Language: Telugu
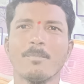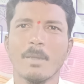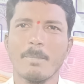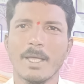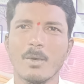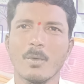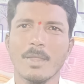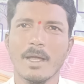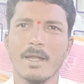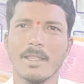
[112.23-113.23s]
మీ పేరు
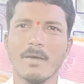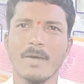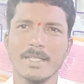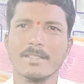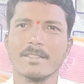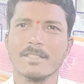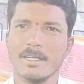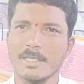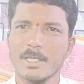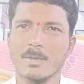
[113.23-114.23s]
ఉందా లేదా వన్స్
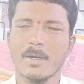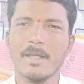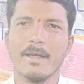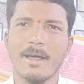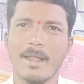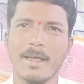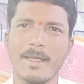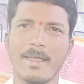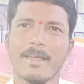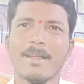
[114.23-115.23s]
చెక్ చేసుకోండి అలాగే